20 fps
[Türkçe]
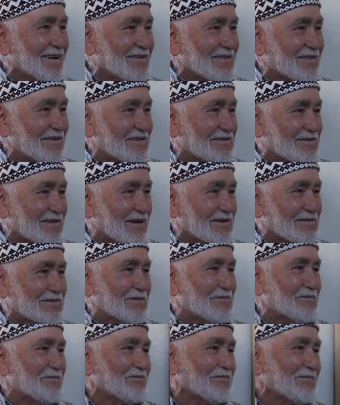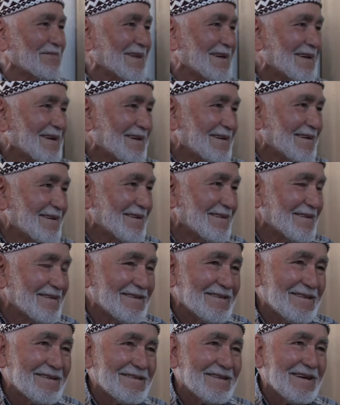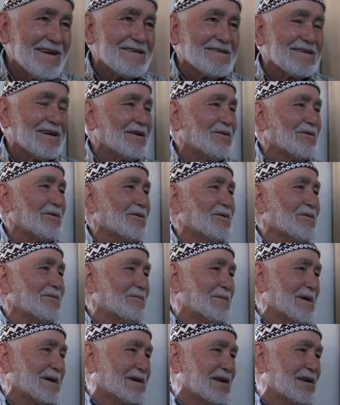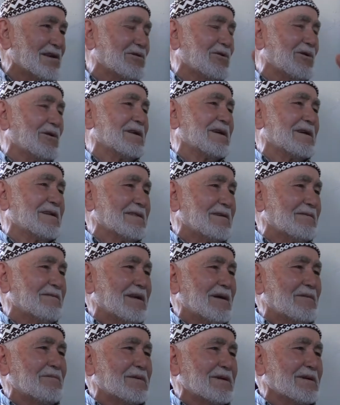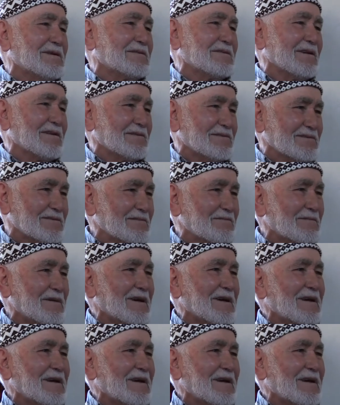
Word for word: iş taktım. Neyse vekillik öğlerine falan bir iki çalıştım.